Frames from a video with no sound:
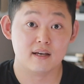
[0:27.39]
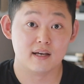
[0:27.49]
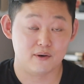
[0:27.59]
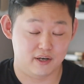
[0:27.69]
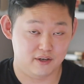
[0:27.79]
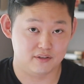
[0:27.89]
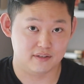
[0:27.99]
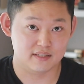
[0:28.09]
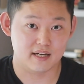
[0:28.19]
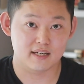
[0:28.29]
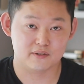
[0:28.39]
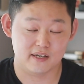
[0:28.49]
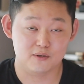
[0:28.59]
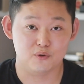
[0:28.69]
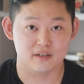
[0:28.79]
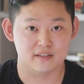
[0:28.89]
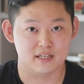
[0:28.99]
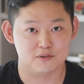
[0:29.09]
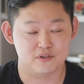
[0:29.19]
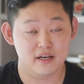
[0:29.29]
과연 제가 제일 좋아하는
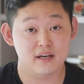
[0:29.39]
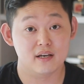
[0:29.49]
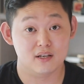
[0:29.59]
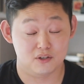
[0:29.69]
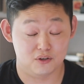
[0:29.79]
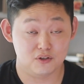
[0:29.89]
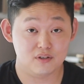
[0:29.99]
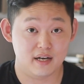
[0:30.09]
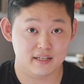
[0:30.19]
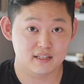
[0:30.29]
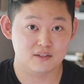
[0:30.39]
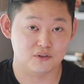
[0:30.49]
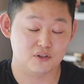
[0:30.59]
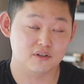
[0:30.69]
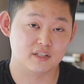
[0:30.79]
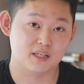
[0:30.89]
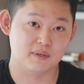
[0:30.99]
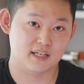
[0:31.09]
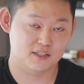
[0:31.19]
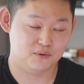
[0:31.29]
하우스에 여성 라인은 어떤 느낌을
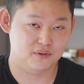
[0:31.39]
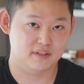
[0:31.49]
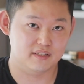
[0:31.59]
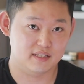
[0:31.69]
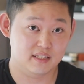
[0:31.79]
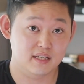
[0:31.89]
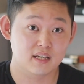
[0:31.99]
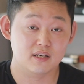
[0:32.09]
가지고 있는지